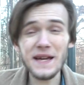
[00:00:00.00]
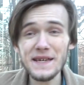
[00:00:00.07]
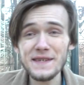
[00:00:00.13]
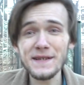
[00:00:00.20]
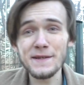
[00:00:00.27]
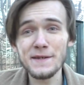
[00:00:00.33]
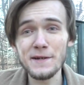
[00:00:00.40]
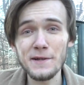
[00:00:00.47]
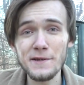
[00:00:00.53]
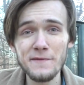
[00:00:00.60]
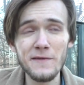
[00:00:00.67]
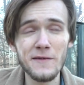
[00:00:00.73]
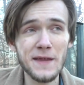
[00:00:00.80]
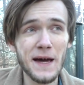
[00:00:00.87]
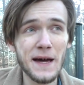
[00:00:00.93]
хотел делать
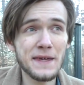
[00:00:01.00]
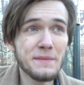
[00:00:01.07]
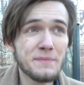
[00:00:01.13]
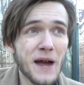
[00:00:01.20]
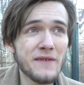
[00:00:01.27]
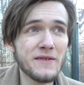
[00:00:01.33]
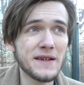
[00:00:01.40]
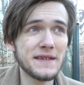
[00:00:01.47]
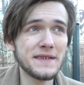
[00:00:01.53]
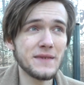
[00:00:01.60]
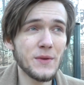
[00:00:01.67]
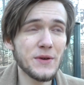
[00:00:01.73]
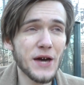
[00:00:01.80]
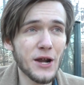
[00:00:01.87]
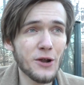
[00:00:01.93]
вывод о неправильности
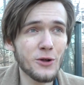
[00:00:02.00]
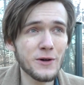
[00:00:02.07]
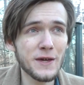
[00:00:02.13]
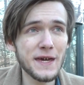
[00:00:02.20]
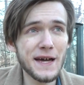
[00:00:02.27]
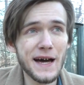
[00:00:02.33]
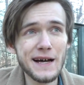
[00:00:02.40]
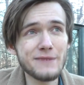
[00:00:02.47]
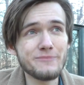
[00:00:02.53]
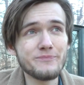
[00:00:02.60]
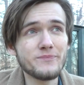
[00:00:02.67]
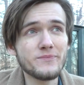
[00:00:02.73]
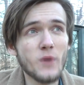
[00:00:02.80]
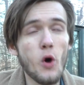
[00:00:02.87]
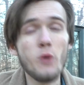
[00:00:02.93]
метеорологии как
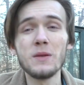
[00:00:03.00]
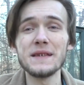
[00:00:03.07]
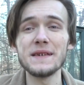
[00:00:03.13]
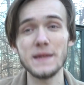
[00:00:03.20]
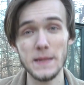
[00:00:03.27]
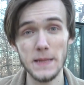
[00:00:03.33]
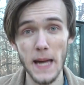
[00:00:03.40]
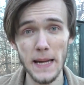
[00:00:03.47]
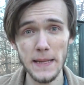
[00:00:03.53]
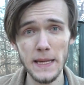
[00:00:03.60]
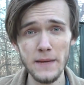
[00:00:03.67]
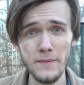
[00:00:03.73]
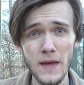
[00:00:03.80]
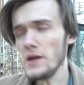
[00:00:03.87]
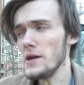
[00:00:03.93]
области
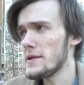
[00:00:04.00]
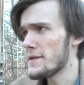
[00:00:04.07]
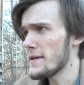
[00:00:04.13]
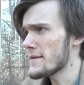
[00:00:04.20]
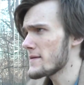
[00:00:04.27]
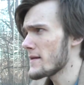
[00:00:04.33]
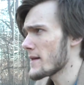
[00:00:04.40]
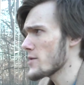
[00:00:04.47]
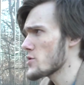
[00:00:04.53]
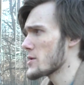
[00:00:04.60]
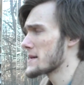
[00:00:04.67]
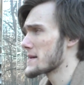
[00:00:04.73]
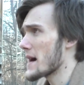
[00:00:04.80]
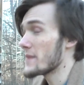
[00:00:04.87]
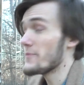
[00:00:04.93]
знаний и, естественно,
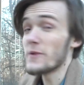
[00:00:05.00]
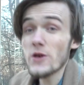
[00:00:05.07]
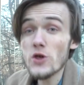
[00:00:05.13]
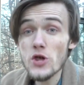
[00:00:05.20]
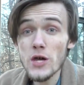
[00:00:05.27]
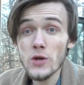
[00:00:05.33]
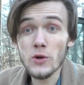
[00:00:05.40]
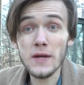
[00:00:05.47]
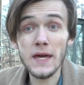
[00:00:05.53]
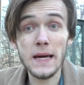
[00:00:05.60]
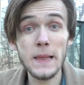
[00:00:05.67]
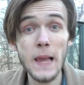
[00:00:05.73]
начал искать причину таких